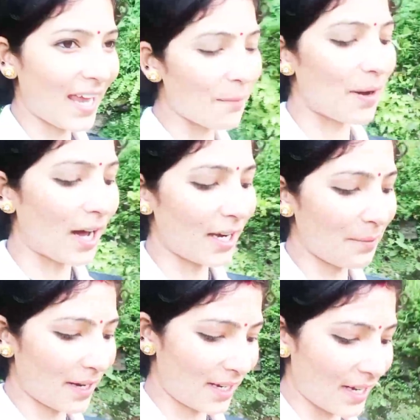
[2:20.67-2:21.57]
हैं बाहर ही
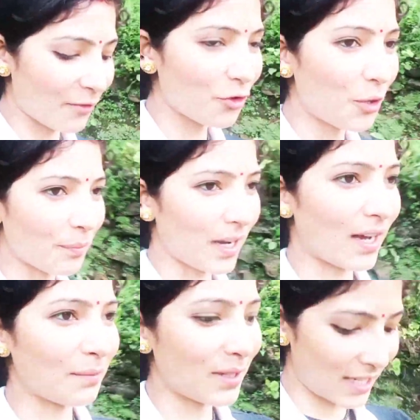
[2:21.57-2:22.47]
बैठी हैं वो अपना
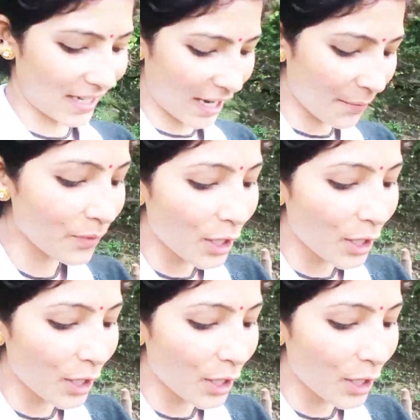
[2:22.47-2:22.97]
काम कर रही हैं